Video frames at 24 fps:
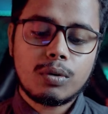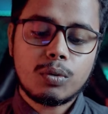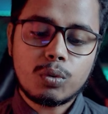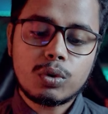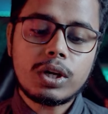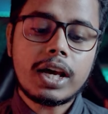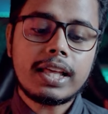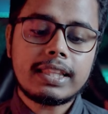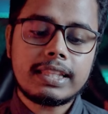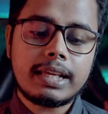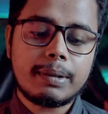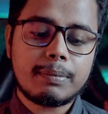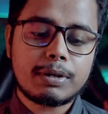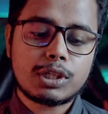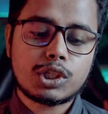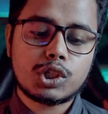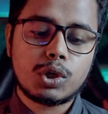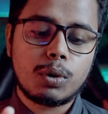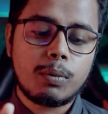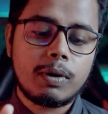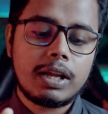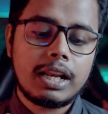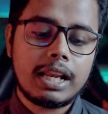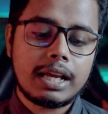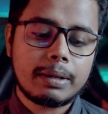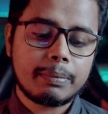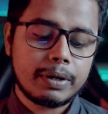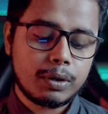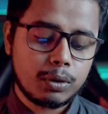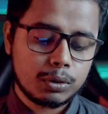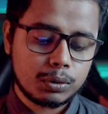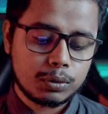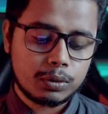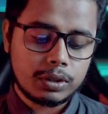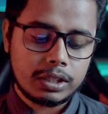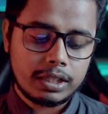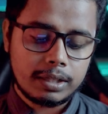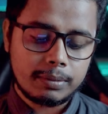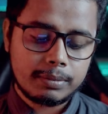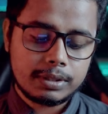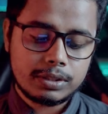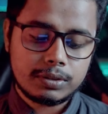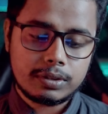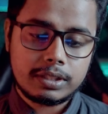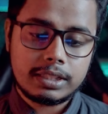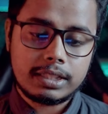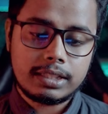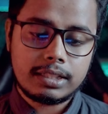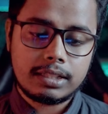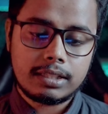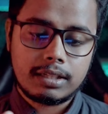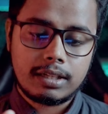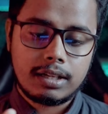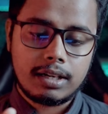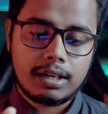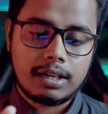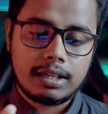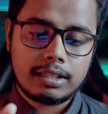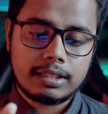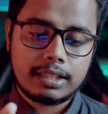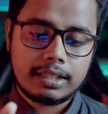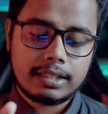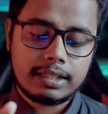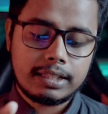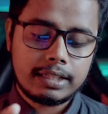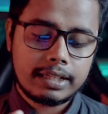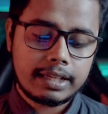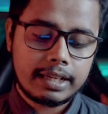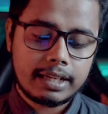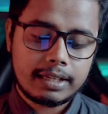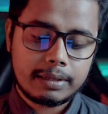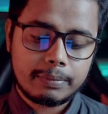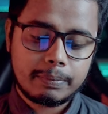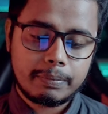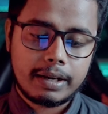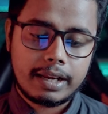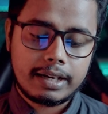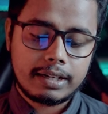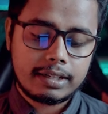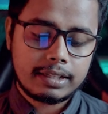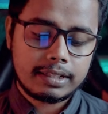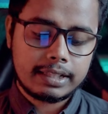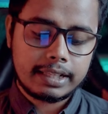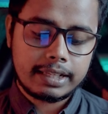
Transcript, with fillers: উঠাতে আমার সময় লাগবে কতদিন আমি যদি তাদের এখানে প্ল্যানটা